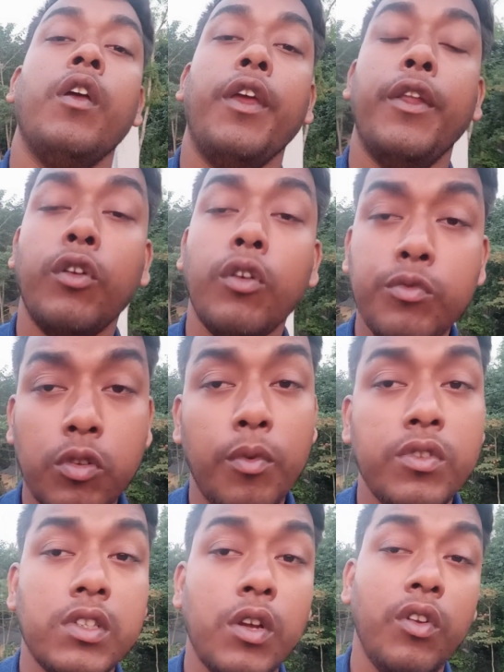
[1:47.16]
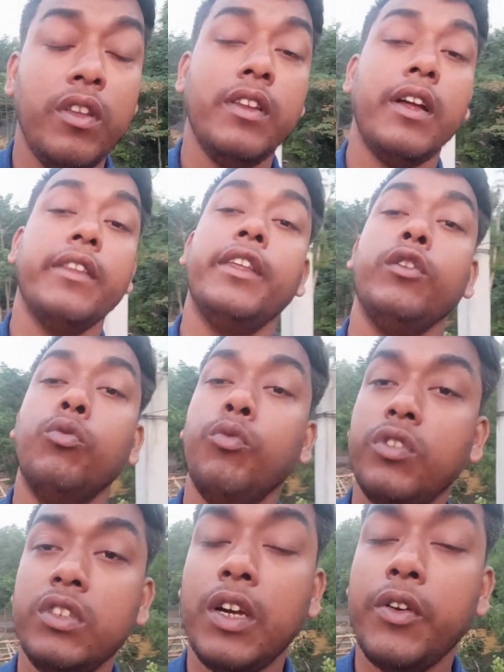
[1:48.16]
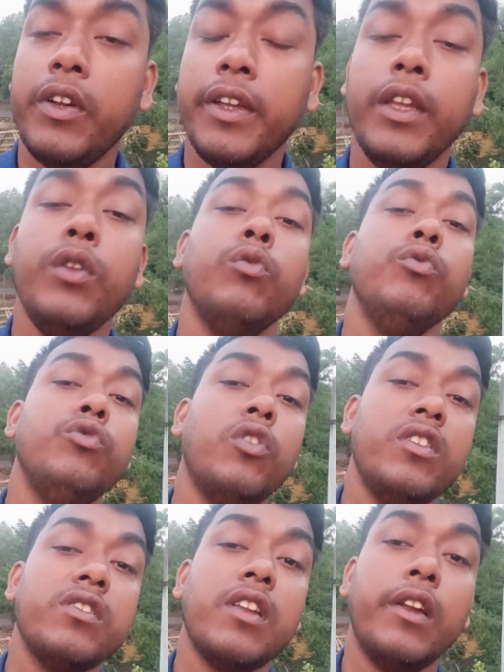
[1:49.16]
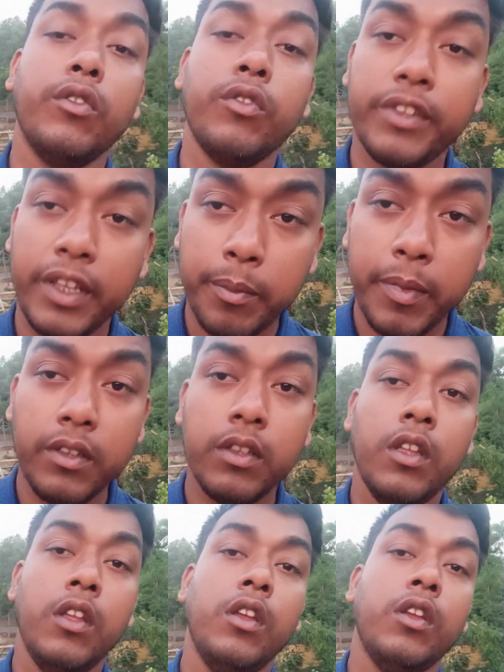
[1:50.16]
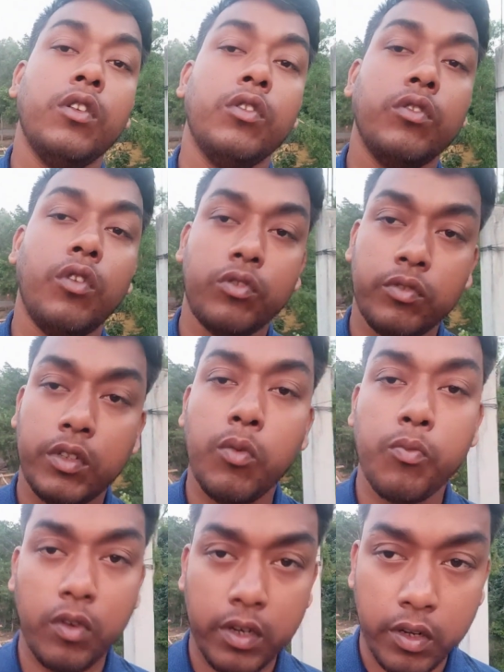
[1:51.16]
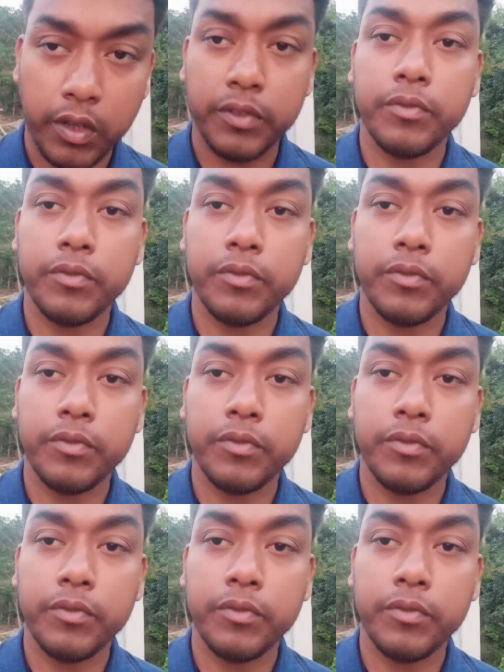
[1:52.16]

এরকম সমস্যা হলে রাতে ঘুমোতে যাওয়ার আগে নুন জলে স্নান করে দেখবেন কতটা উপকার হয়